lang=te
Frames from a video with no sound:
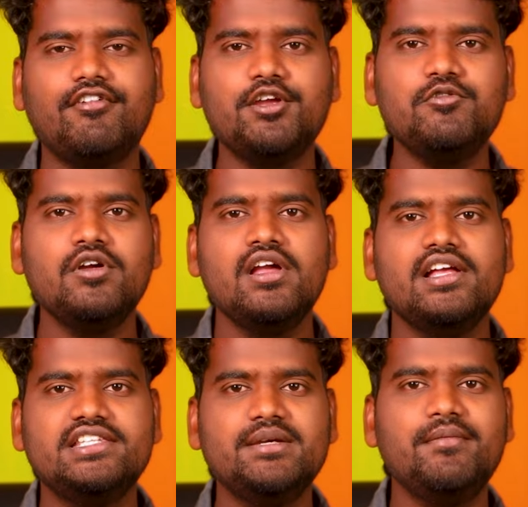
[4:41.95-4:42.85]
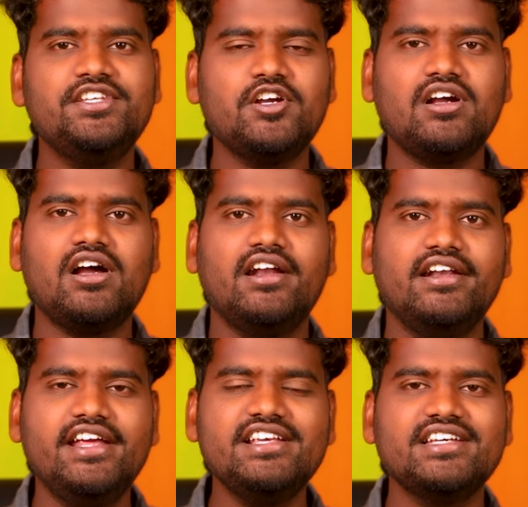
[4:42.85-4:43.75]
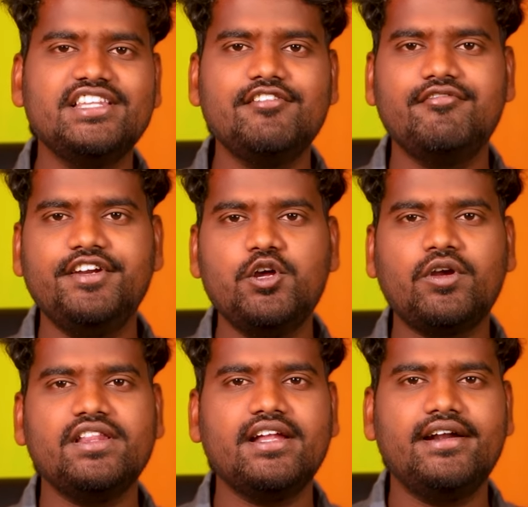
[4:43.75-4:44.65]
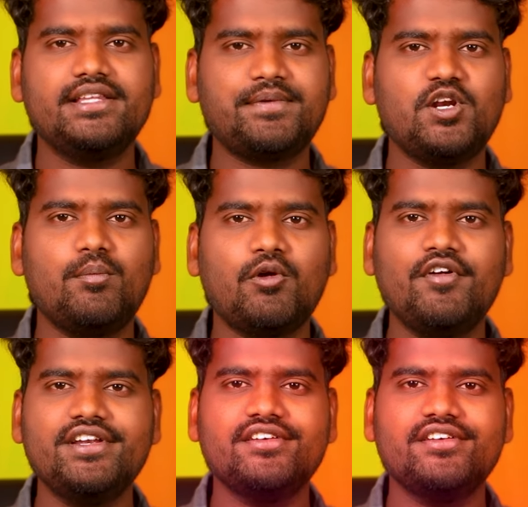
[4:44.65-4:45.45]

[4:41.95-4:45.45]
ఫైవ్ చిమ్నీస్ యొక్క లింక్స్ అయితే వీడియో కింద లో ప్రొవైడ్